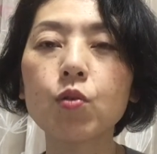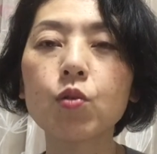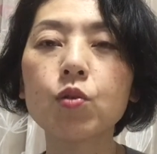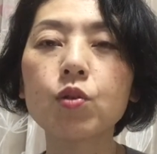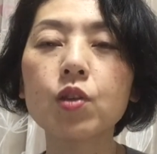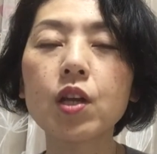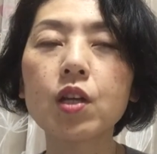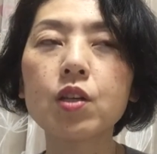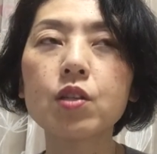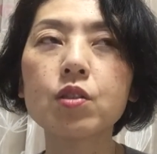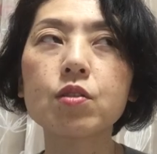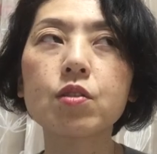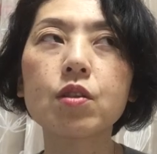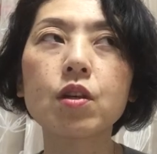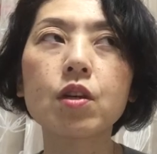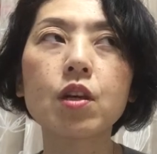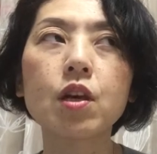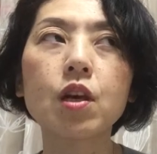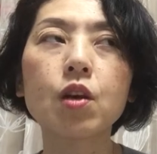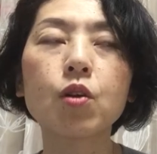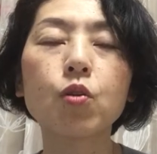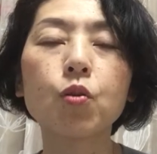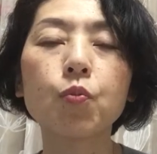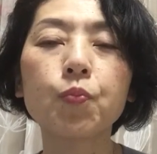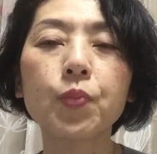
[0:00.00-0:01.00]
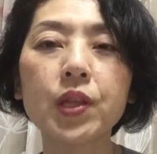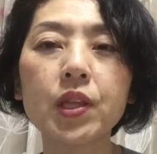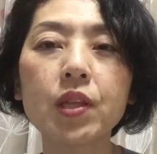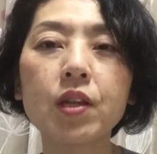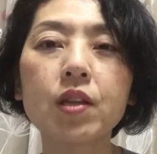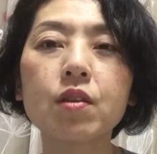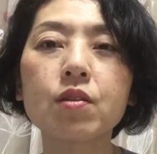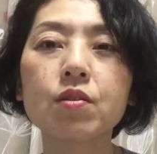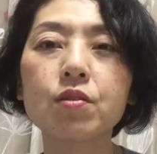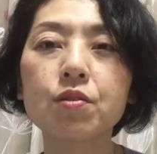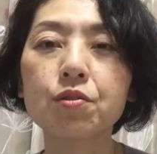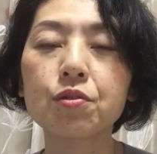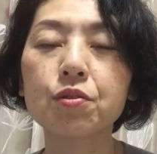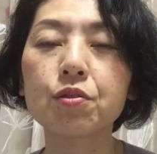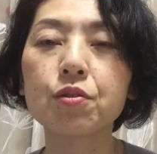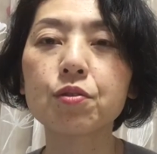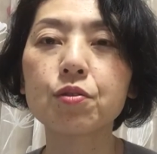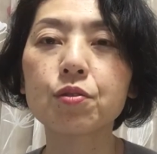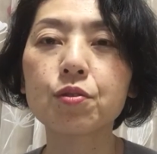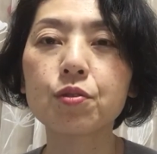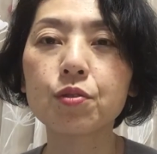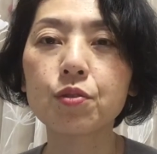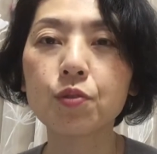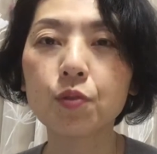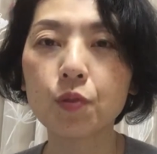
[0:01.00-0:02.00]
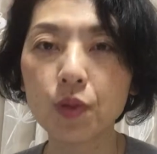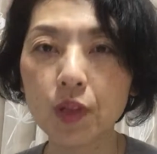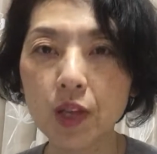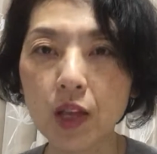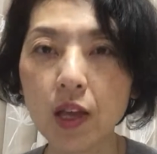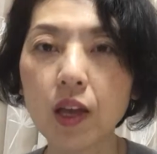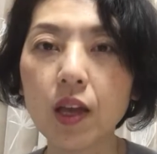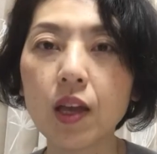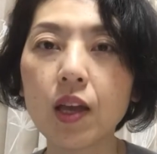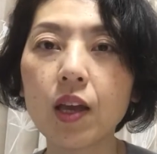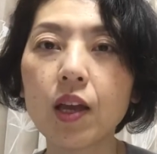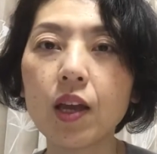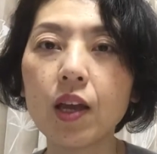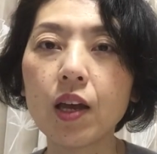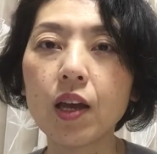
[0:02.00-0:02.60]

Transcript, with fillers: 交ダンスは結構ぴったりくっつくので、